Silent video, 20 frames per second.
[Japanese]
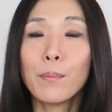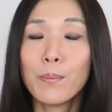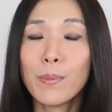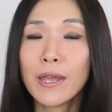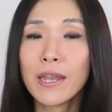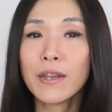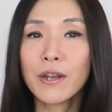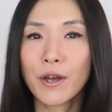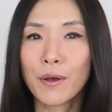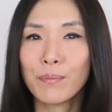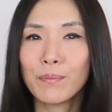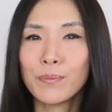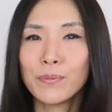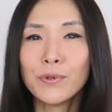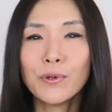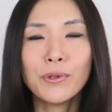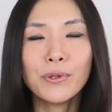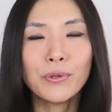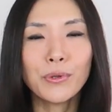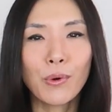ビーラ
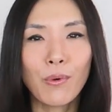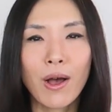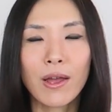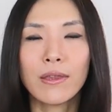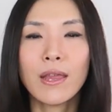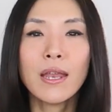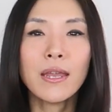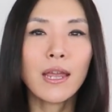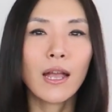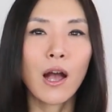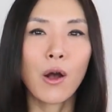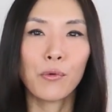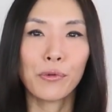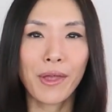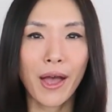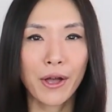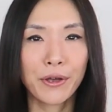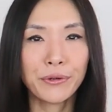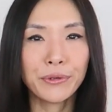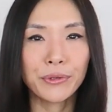というのは何かを
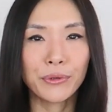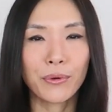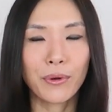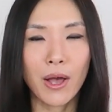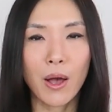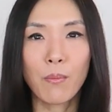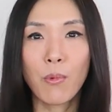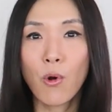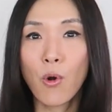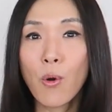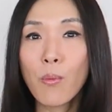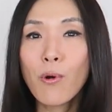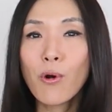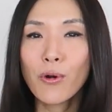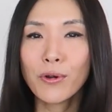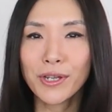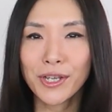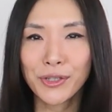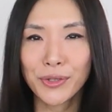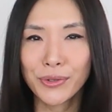殴るとか
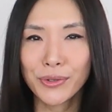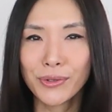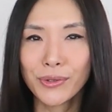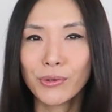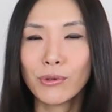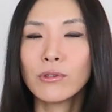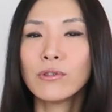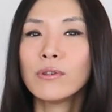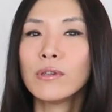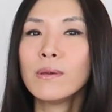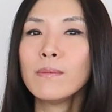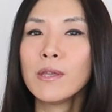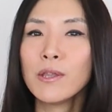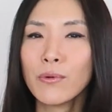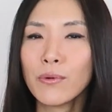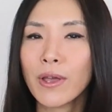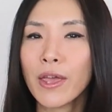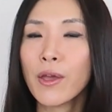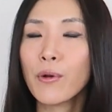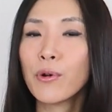ボコボコにするという意味
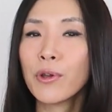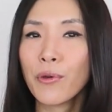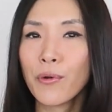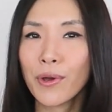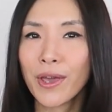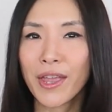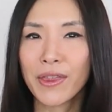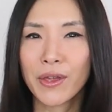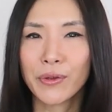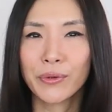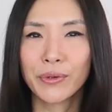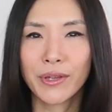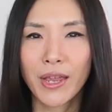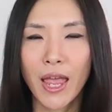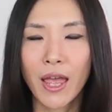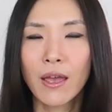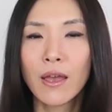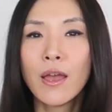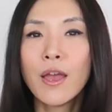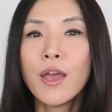の英語表現なの
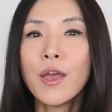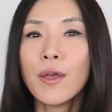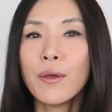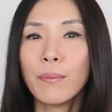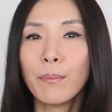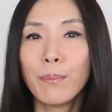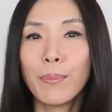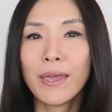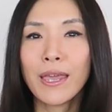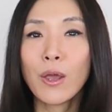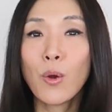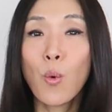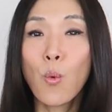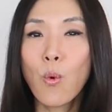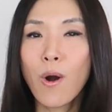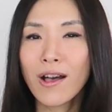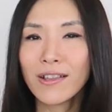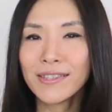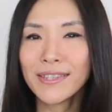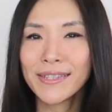で beat
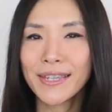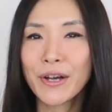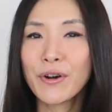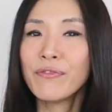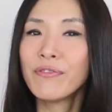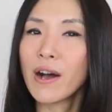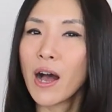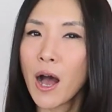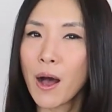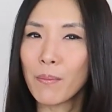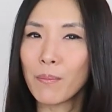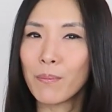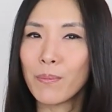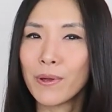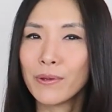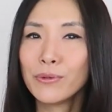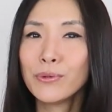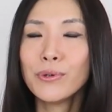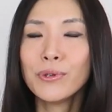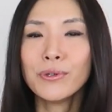oneself up
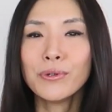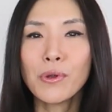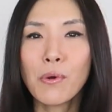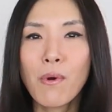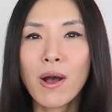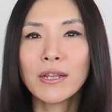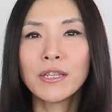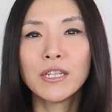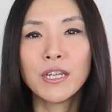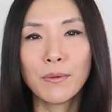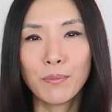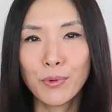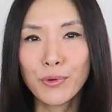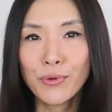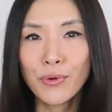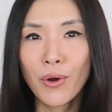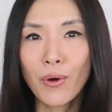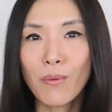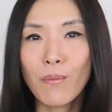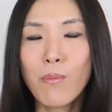というのは自
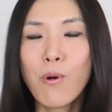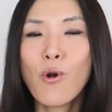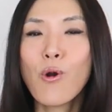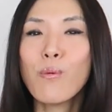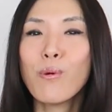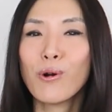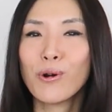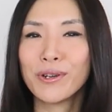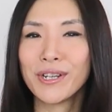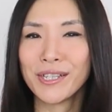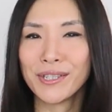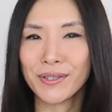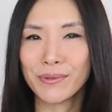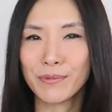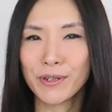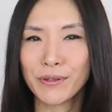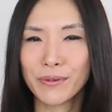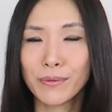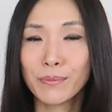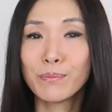分をボコボコにす
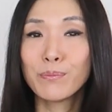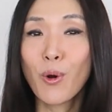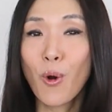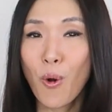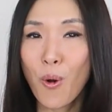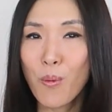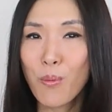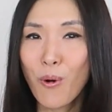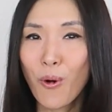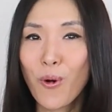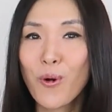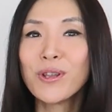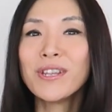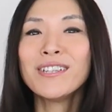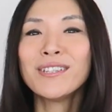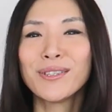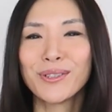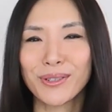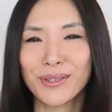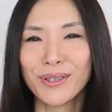るボコボコ
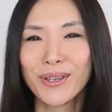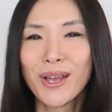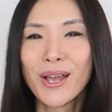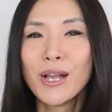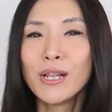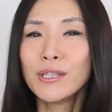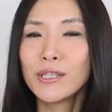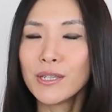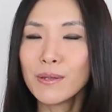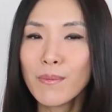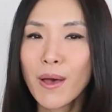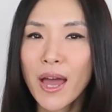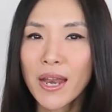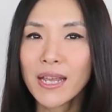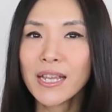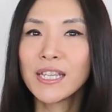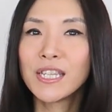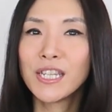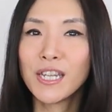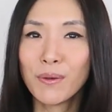にするつま
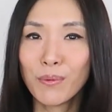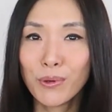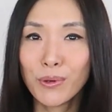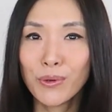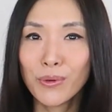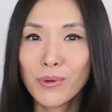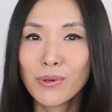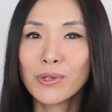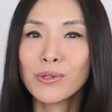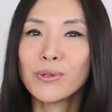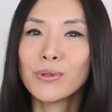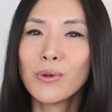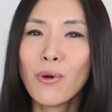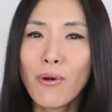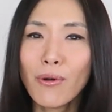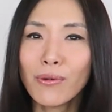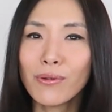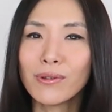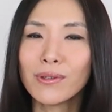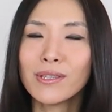り自分をす
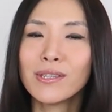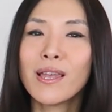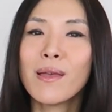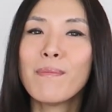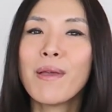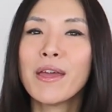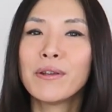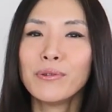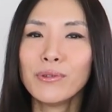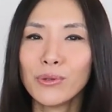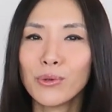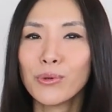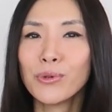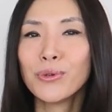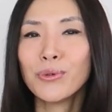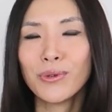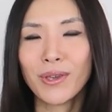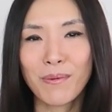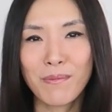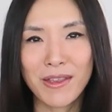ごく責めると
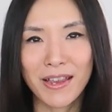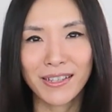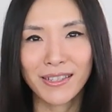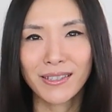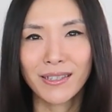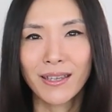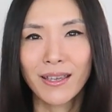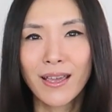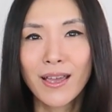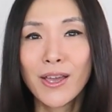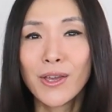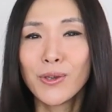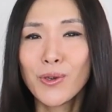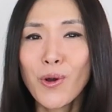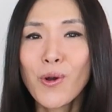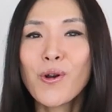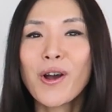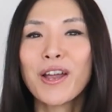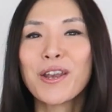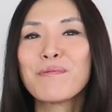いう意味です
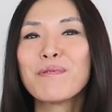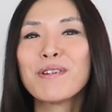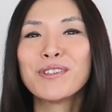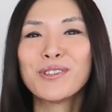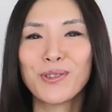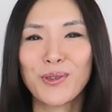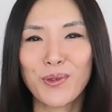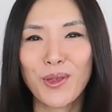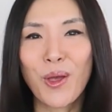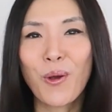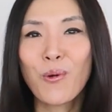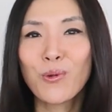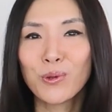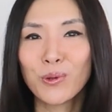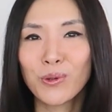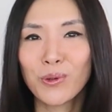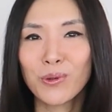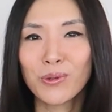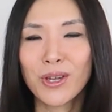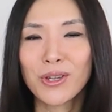よくありますよねこ
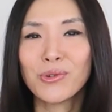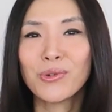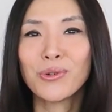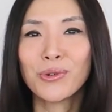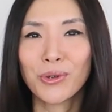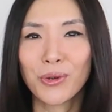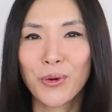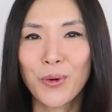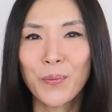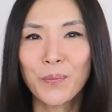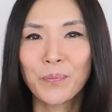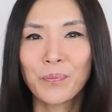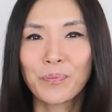のような状況